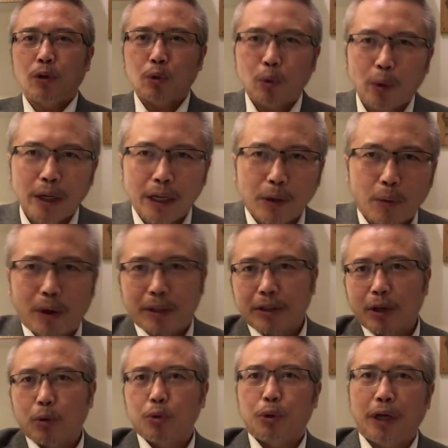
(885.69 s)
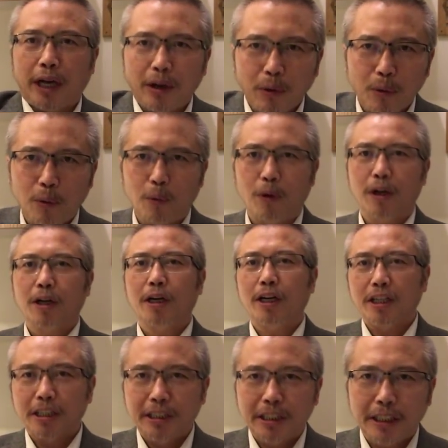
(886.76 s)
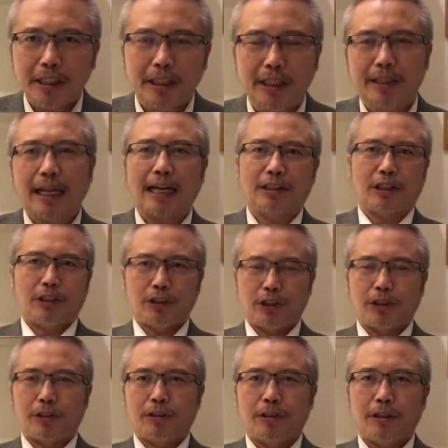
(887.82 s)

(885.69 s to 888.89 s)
推广到全国各地的大城市，